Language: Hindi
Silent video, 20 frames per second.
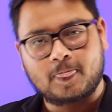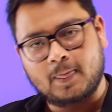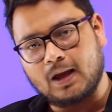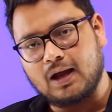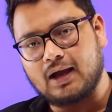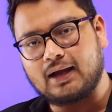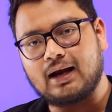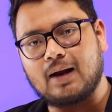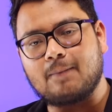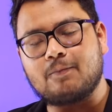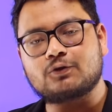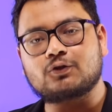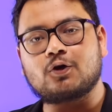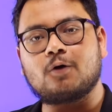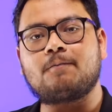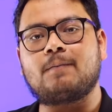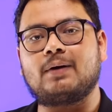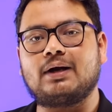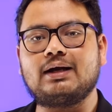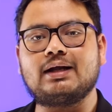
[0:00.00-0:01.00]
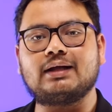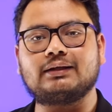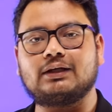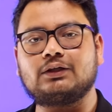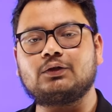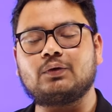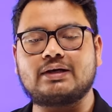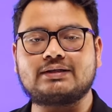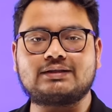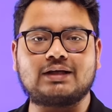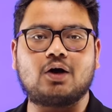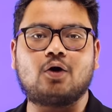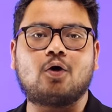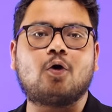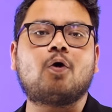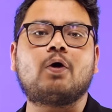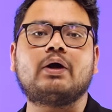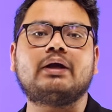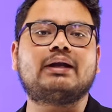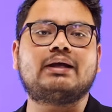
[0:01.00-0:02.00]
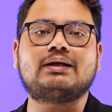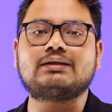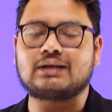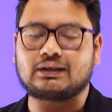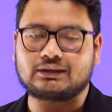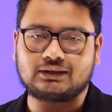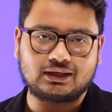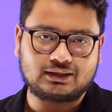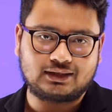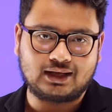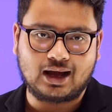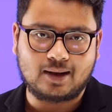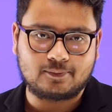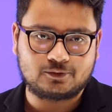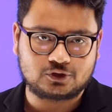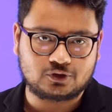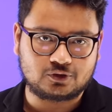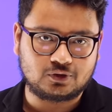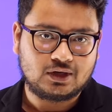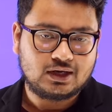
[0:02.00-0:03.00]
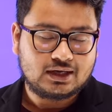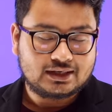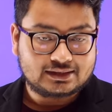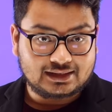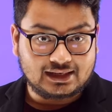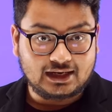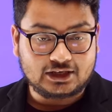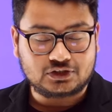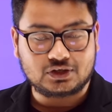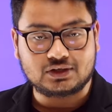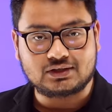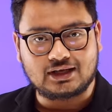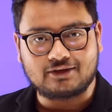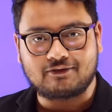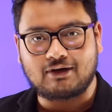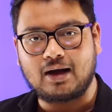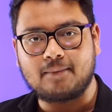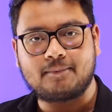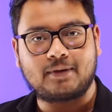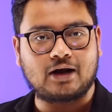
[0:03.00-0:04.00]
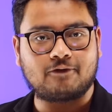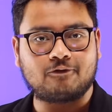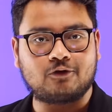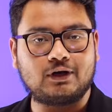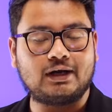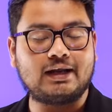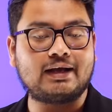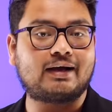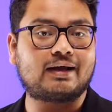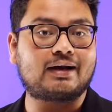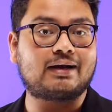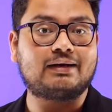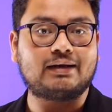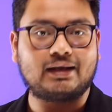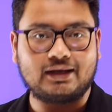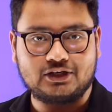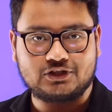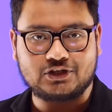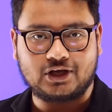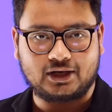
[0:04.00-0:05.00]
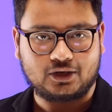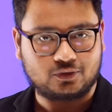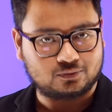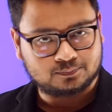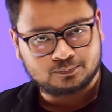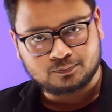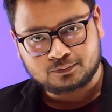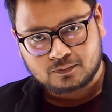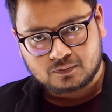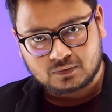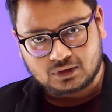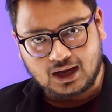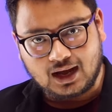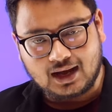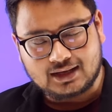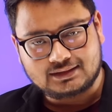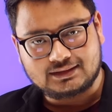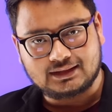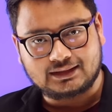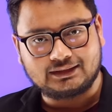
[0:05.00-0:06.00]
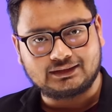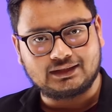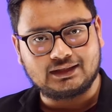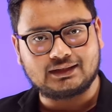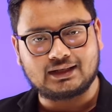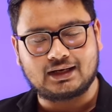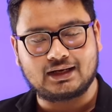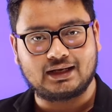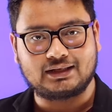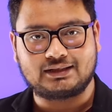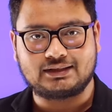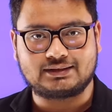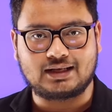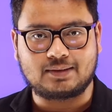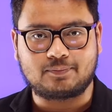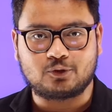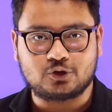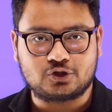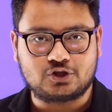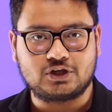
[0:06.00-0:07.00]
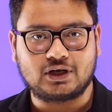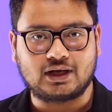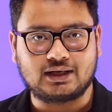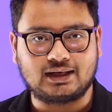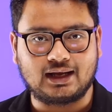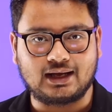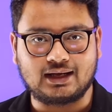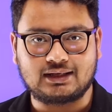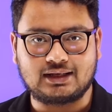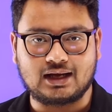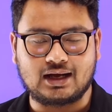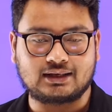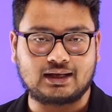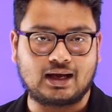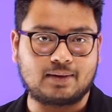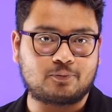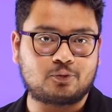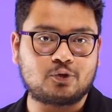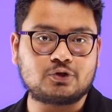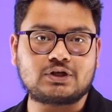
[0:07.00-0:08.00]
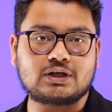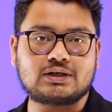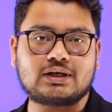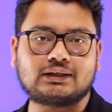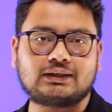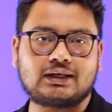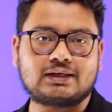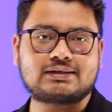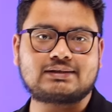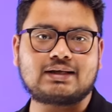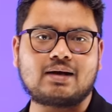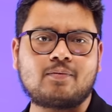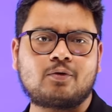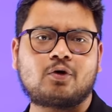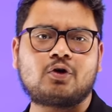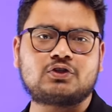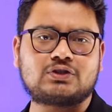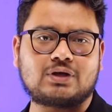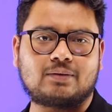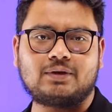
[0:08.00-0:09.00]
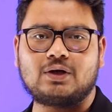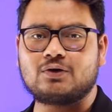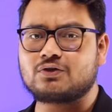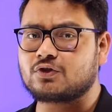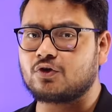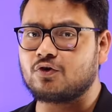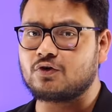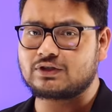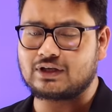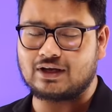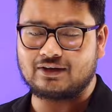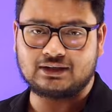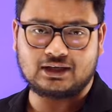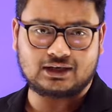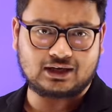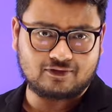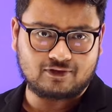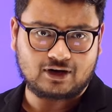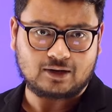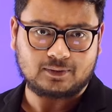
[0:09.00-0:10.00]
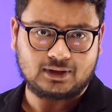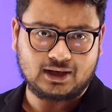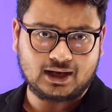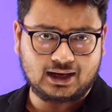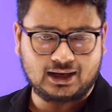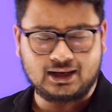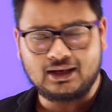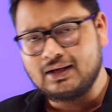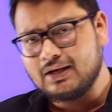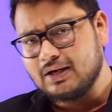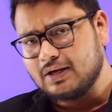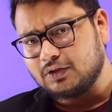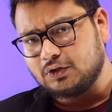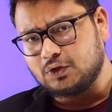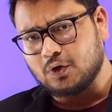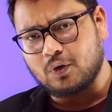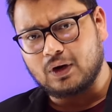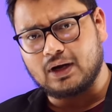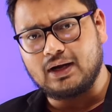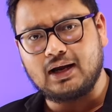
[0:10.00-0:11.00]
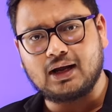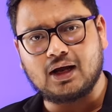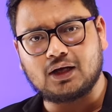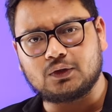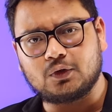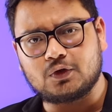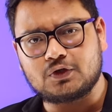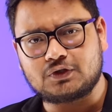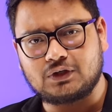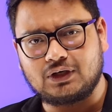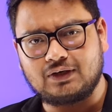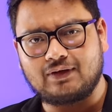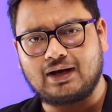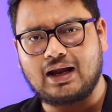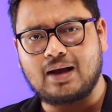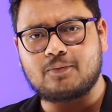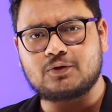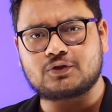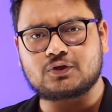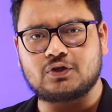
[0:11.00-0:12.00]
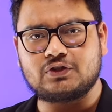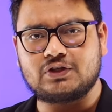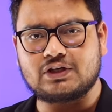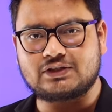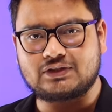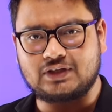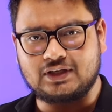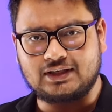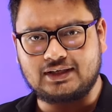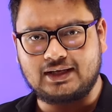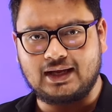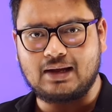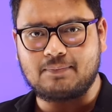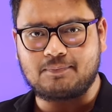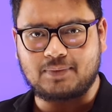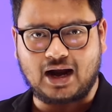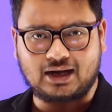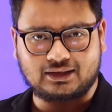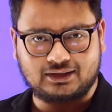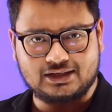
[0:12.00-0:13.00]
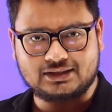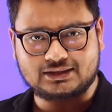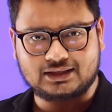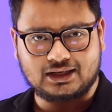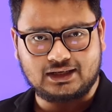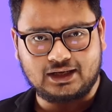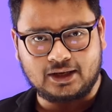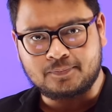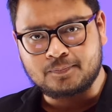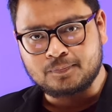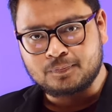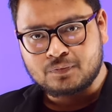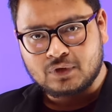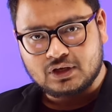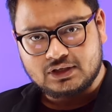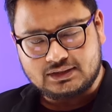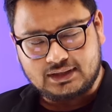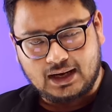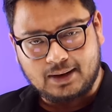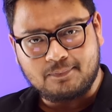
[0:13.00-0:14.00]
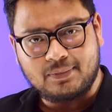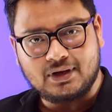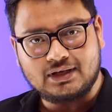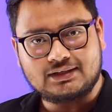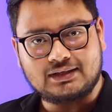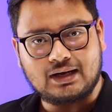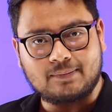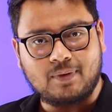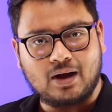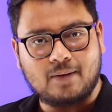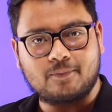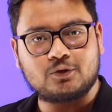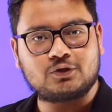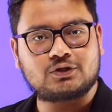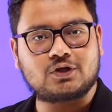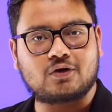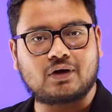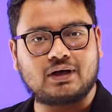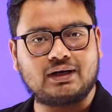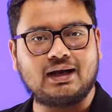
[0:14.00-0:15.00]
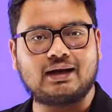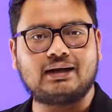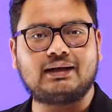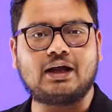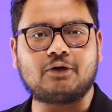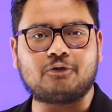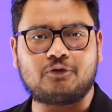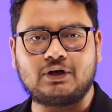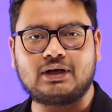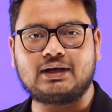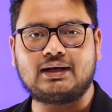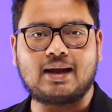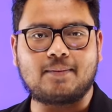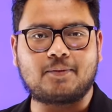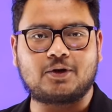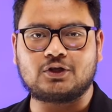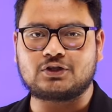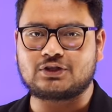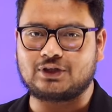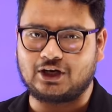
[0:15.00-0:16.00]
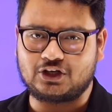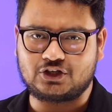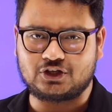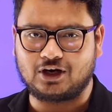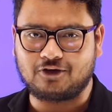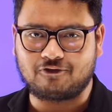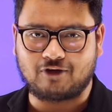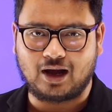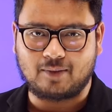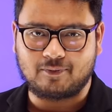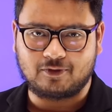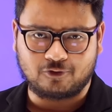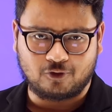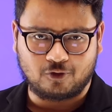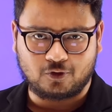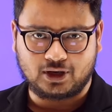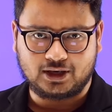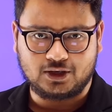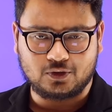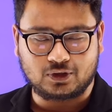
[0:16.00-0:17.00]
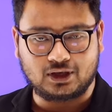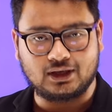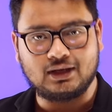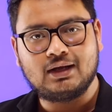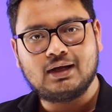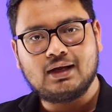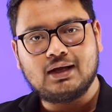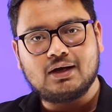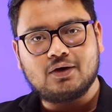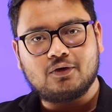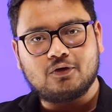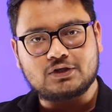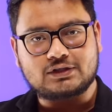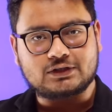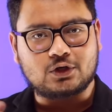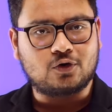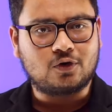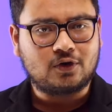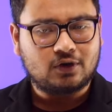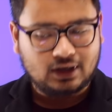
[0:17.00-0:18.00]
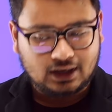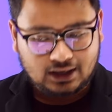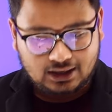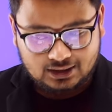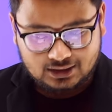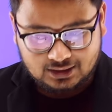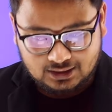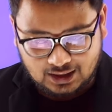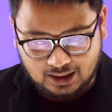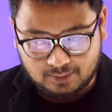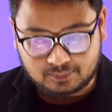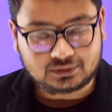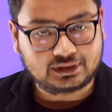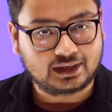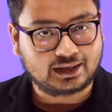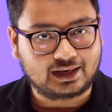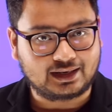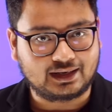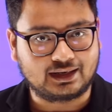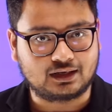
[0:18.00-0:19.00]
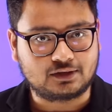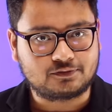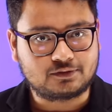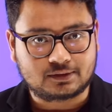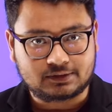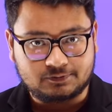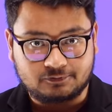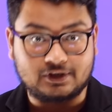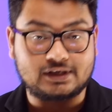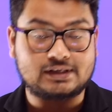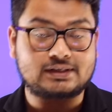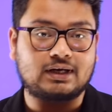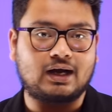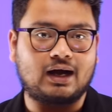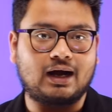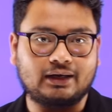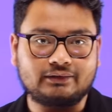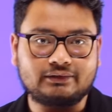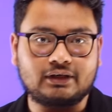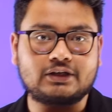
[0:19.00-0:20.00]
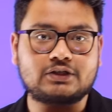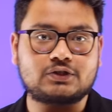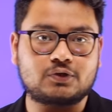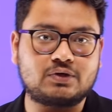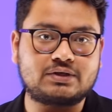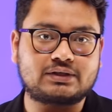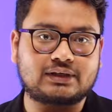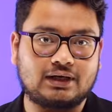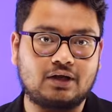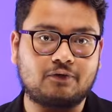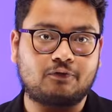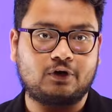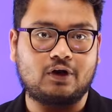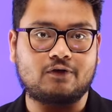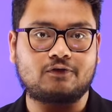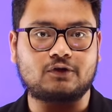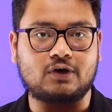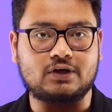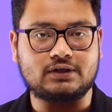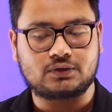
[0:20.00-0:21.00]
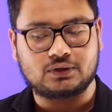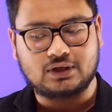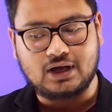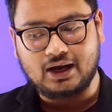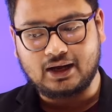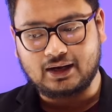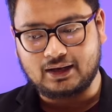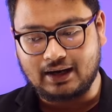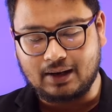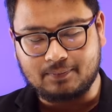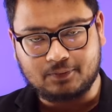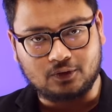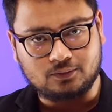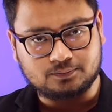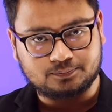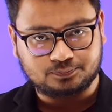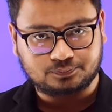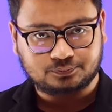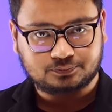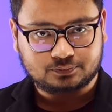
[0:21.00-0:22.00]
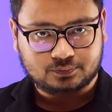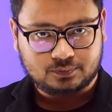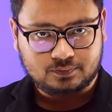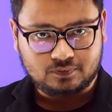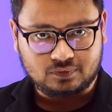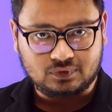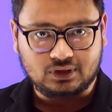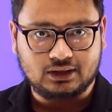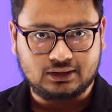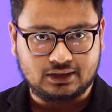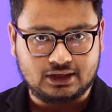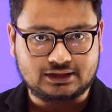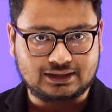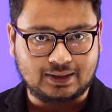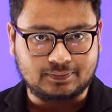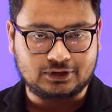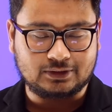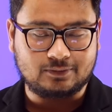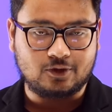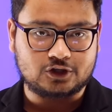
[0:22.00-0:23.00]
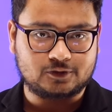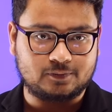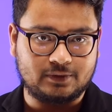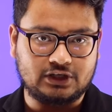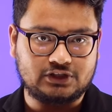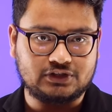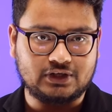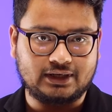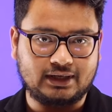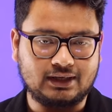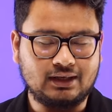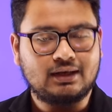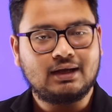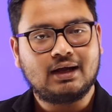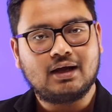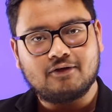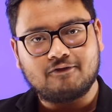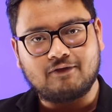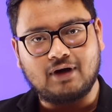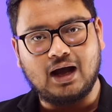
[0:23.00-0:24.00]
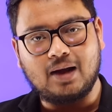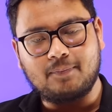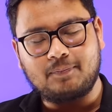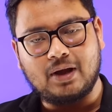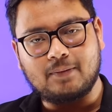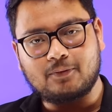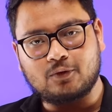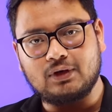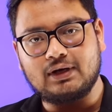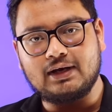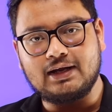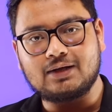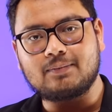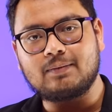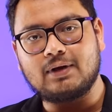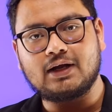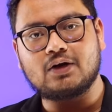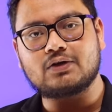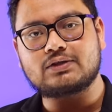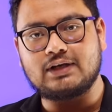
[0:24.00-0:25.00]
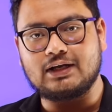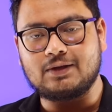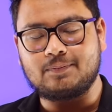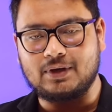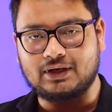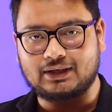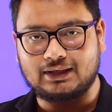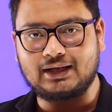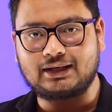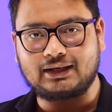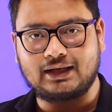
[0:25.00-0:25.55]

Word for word: अगर आप उसको पढ़ लेते हैं तो ऐसा हो ही नहीं सकता कि आप जो सिलेक्शन हैं वहाँ पर आप वो लेकर नहीं जा रहे हो आज से कितनी तरह की चीज़ें पूछी गई हैं क्या क्या पूछा जाता है सब कुछ हमने उस कोर्स के अंदर कवरअप किया है दो घंटे का कोर्स होने वाला आप उसको जस्ट देखिए प्रैक्टिस करिए स्टेप बाय स्टेप आप उसको करिए एंड डेफिनेटली आपकी जो सिलेक्शन है वहाँ पे वो हो रही होगी उसको आ, हम दे रहे हैं फर्स्ट हंड्रेड स्टूडेंट्स के लिए फ्री ऑफ कॉस्ट क्या करना है आपको डिस्क्रिप्शन बॉक्स में नीचे जाइए वहाँ पे आपको लिंक मिलेगा उस लिंक पे क्लिक